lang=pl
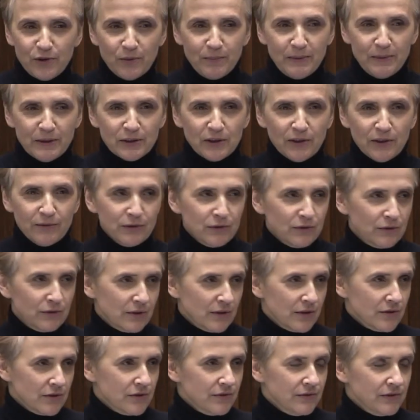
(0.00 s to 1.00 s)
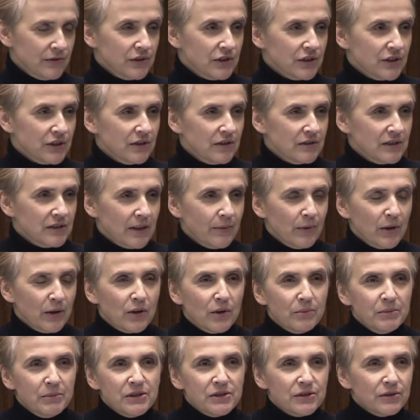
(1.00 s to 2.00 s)
kopertowych, które oczywiście do całej
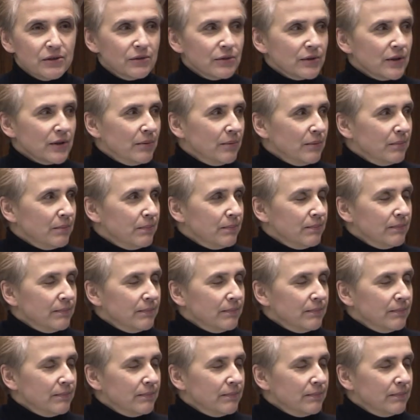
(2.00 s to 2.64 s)
komisji, którą e,